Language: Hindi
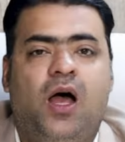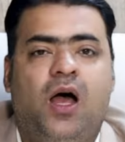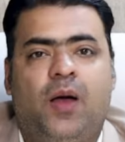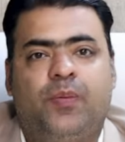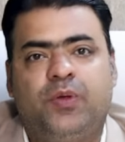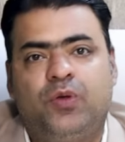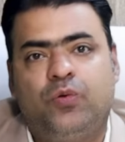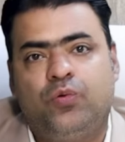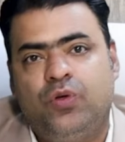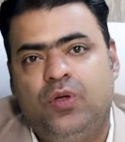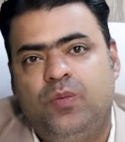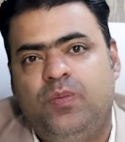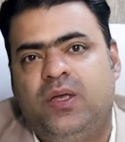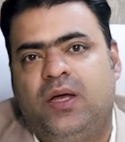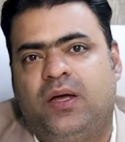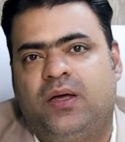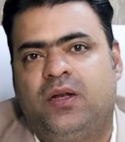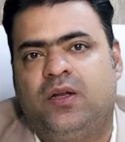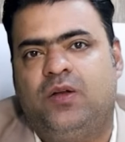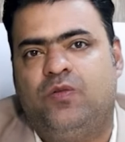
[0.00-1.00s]
आपकी कोई
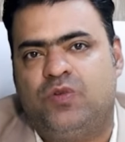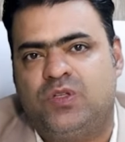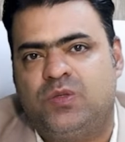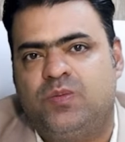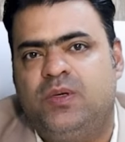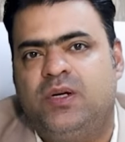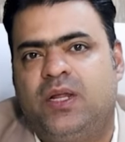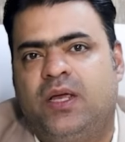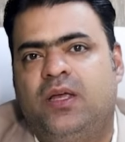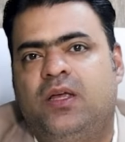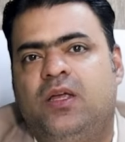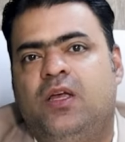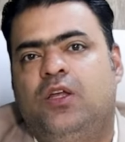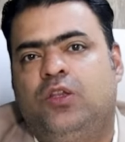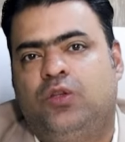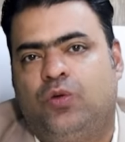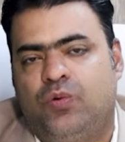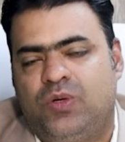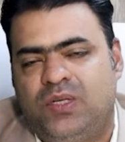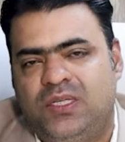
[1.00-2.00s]
भी अगर इन्वेस्टमेंट है
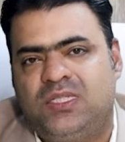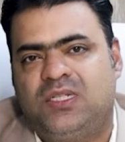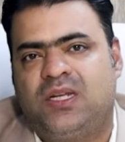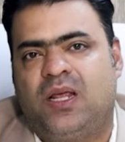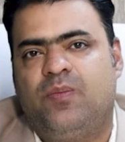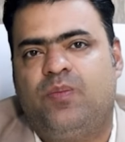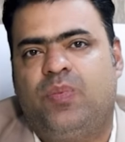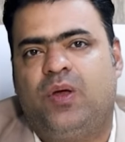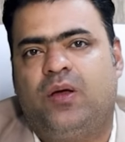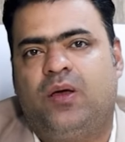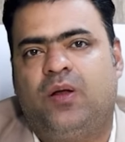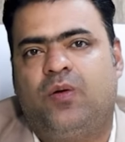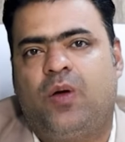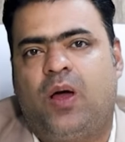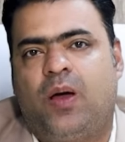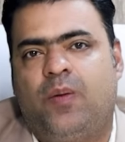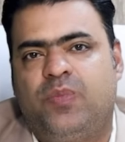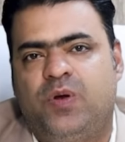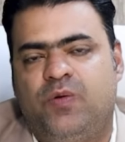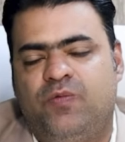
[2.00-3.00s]
तो इस टाइम पे अगर
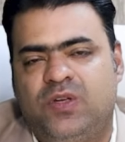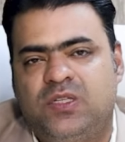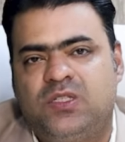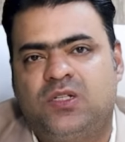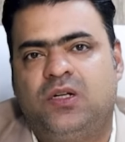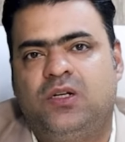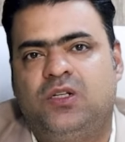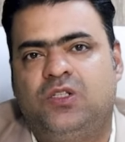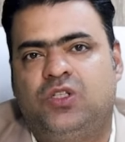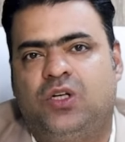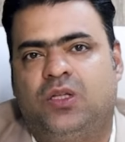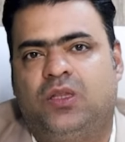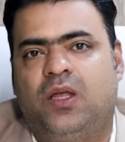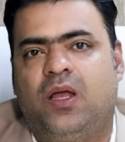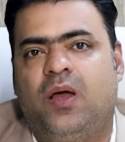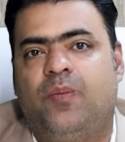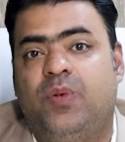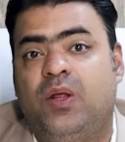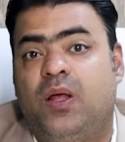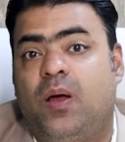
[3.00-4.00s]
आप इन्वेस्ट करना
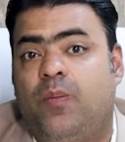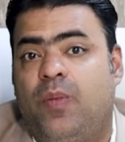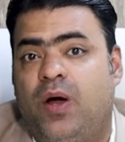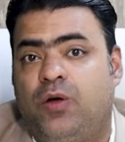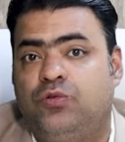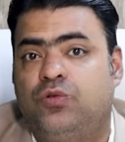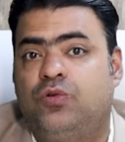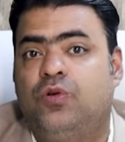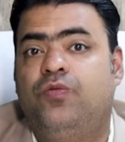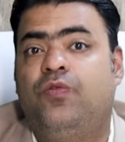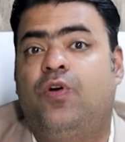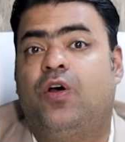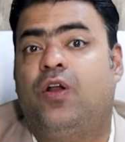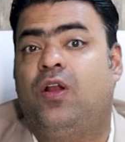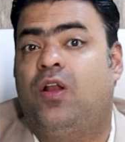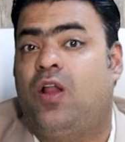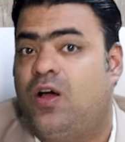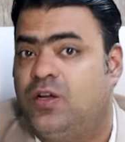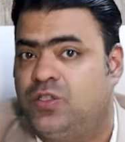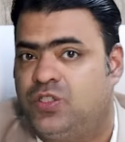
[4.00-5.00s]
चाहते हैं अपनी अमाउंट को फॉर
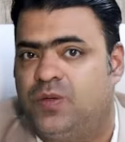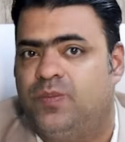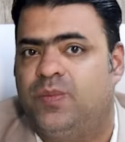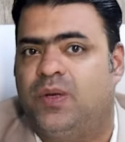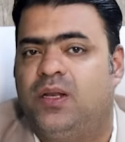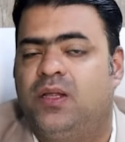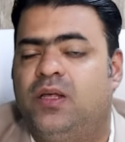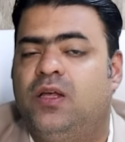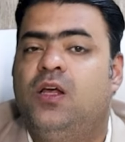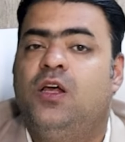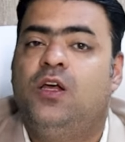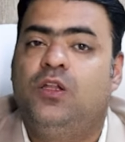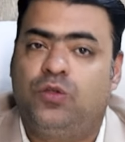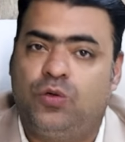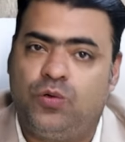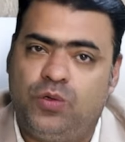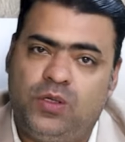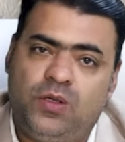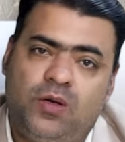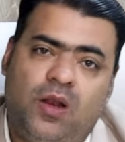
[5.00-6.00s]
अ लॉन्ग टर्म के लिए
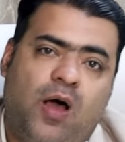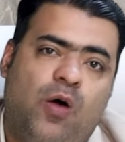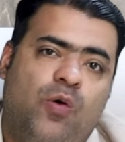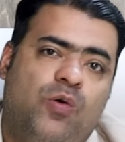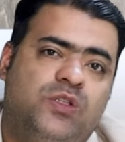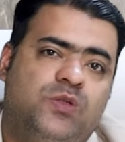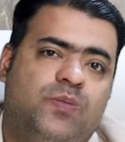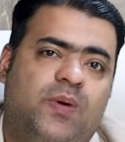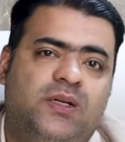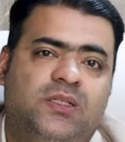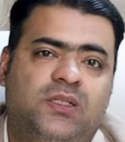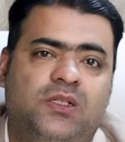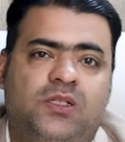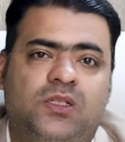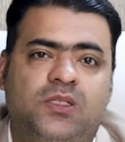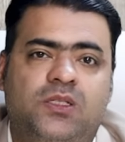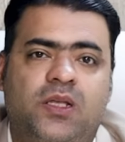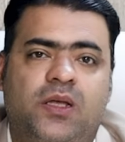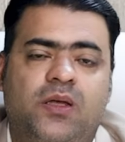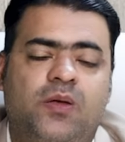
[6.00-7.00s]
तो तो लाहौर स्मार्ट
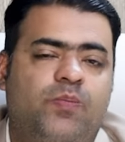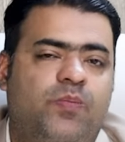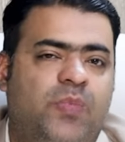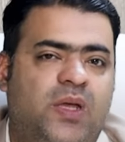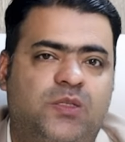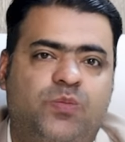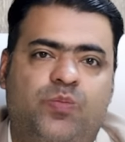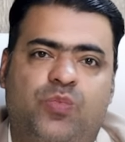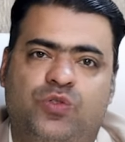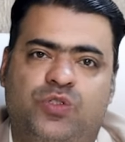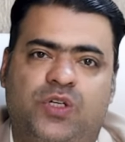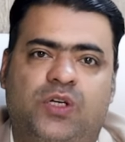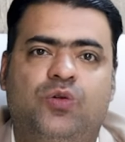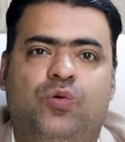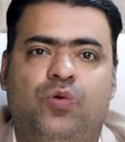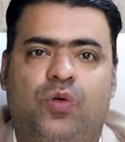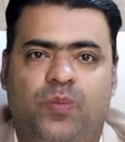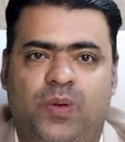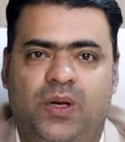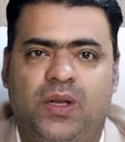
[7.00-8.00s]
सिटी से बेस्ट
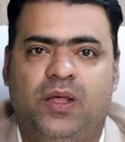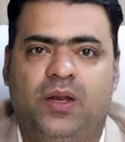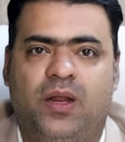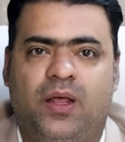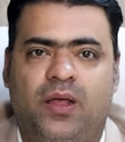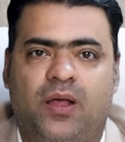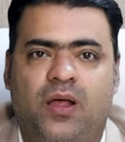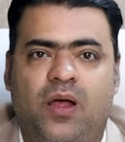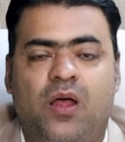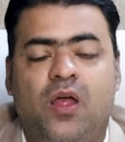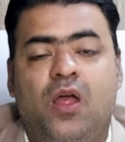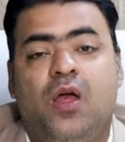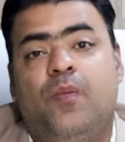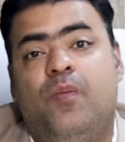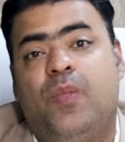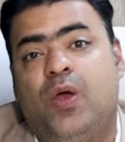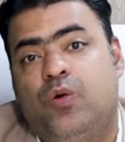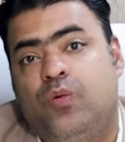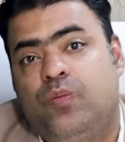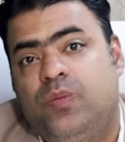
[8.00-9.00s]
प्रोजेक्ट कोई भी नहीं रहेगा
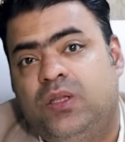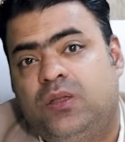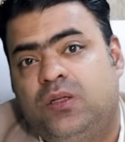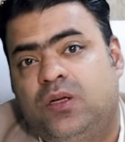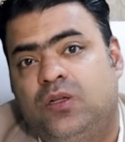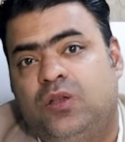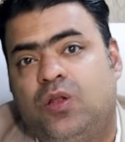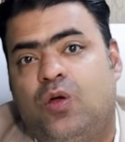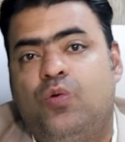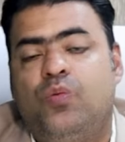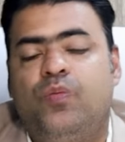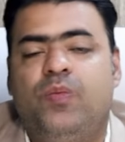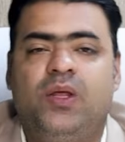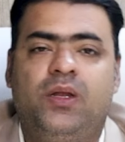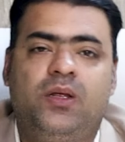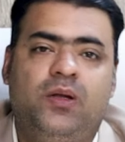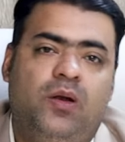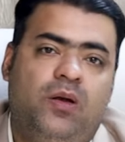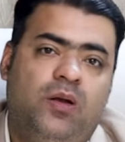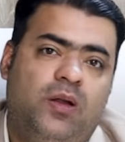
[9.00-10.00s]
मैं उम्मीद करता हूँ
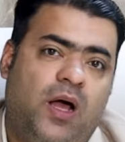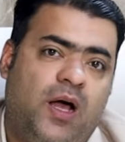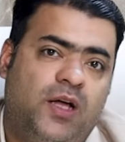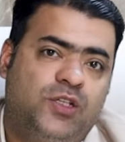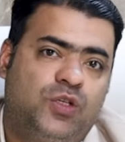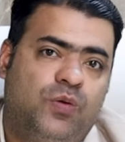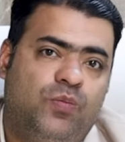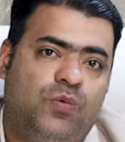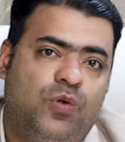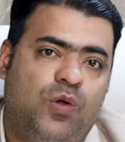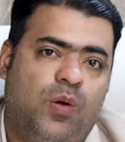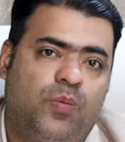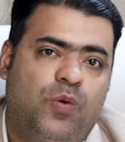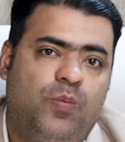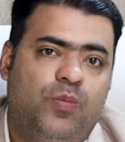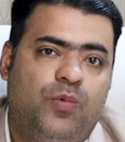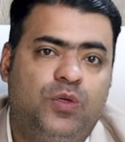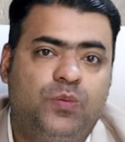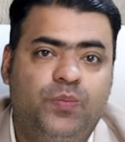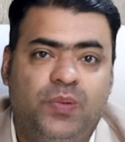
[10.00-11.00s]
मेरी आज की वीडियो
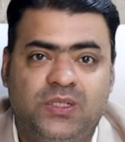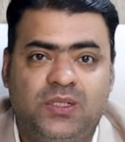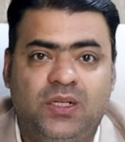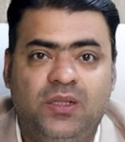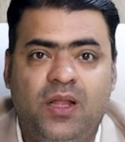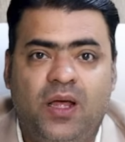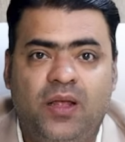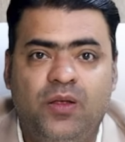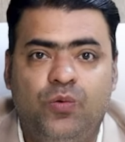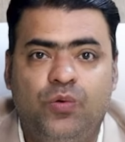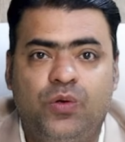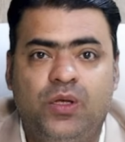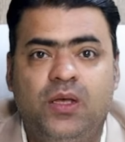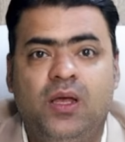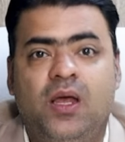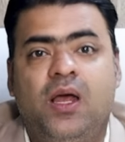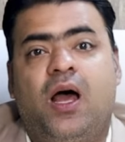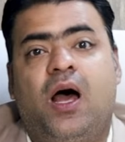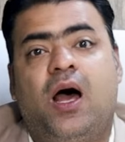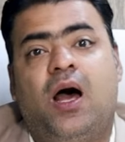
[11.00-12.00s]
आपको बहुत पसंद आई
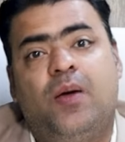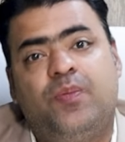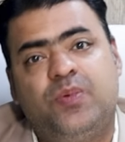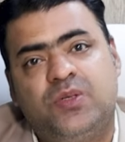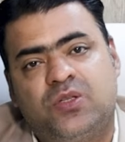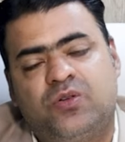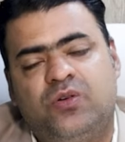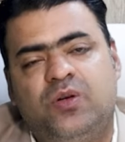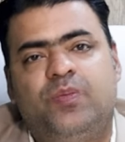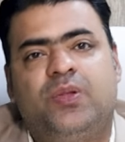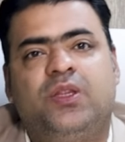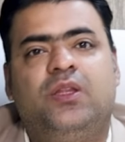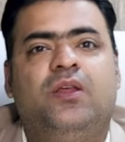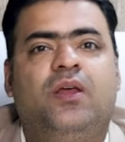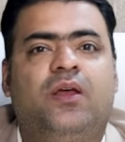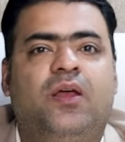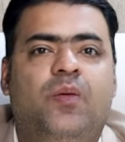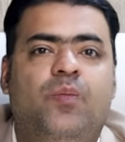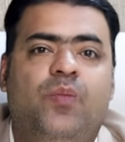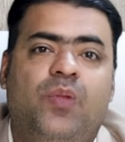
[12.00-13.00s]
होगी आप स्क्रीन पर
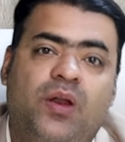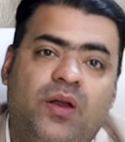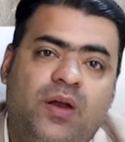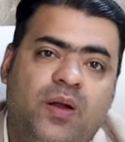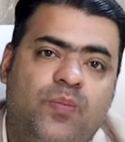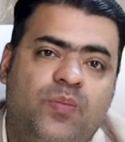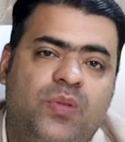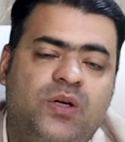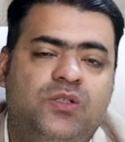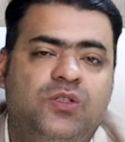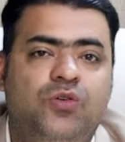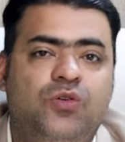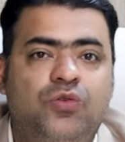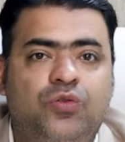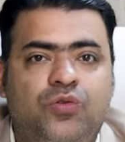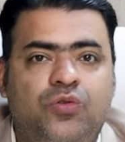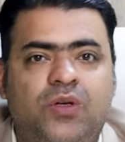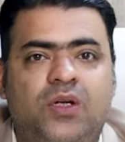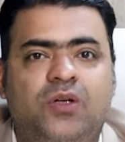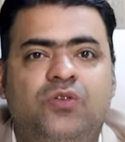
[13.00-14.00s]
दिए गए मेरे नंबर
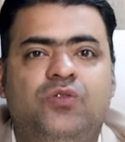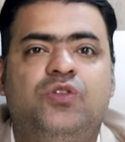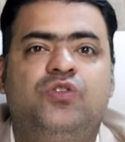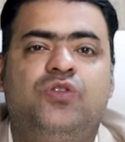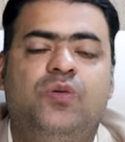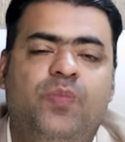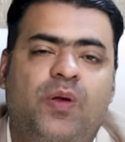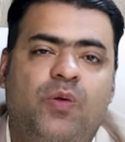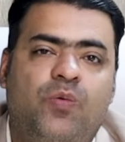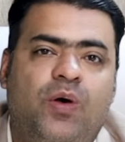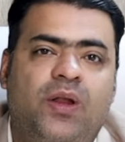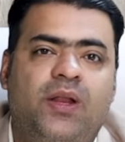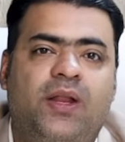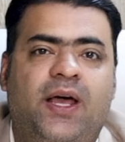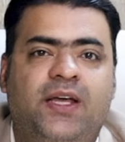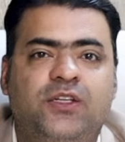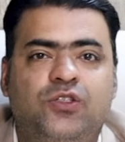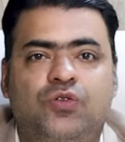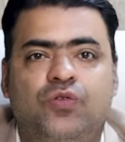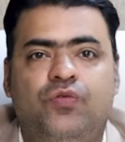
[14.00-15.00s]
जीरो थ्री हंड्रेड ट्रिपल वन
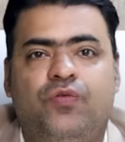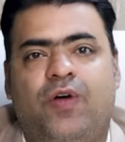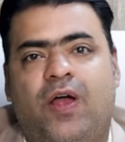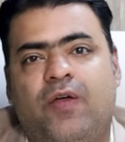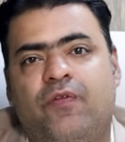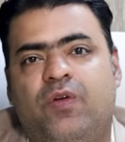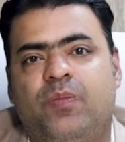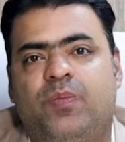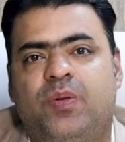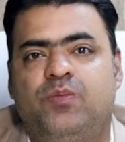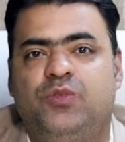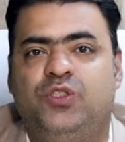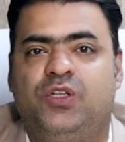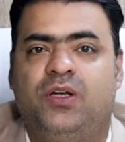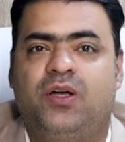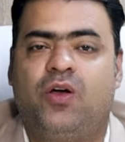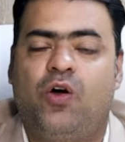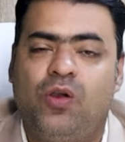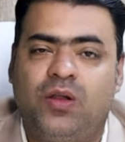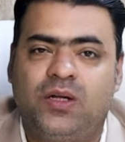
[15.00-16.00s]
नाइन टू फाइव वन पर
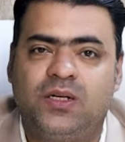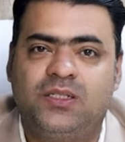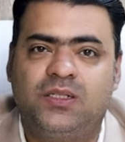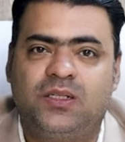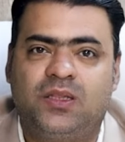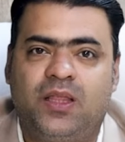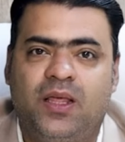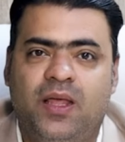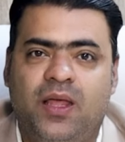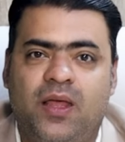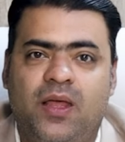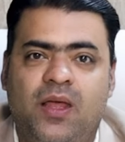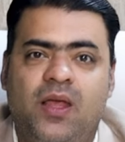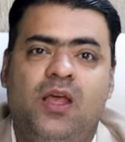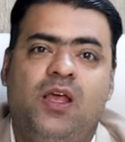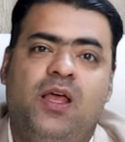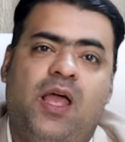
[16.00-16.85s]
मुझे कॉल कर सकते हैं